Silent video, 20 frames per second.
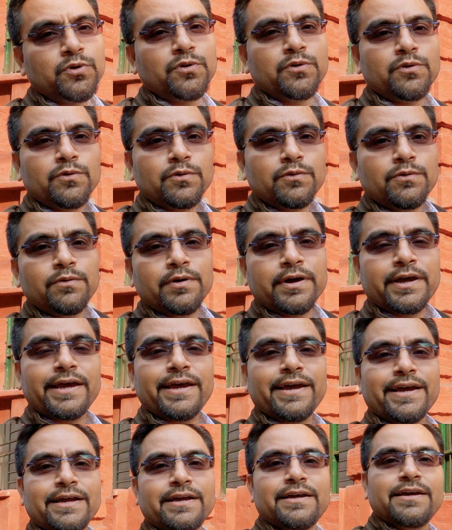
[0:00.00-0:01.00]
পুরনো
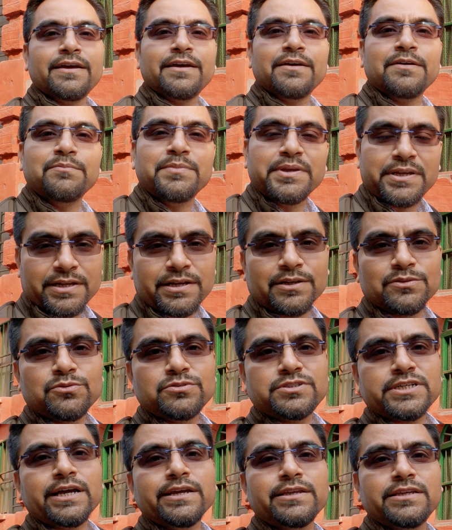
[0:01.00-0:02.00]
এক বিখ্যাত
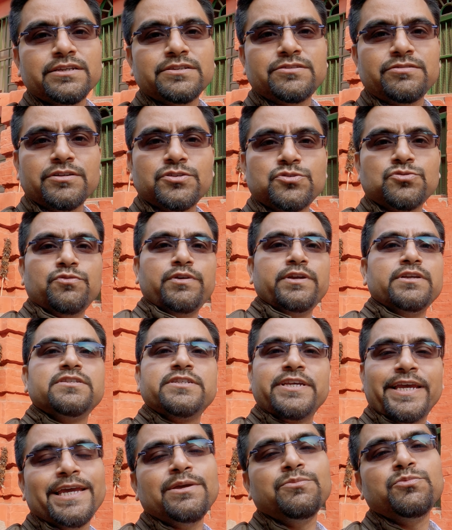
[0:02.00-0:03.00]
চাইনিজ রেস্টুরেন্ট
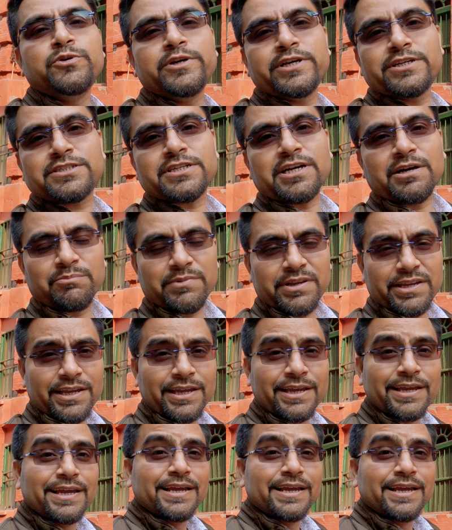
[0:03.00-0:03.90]
সেই ভুইয়ের সামনে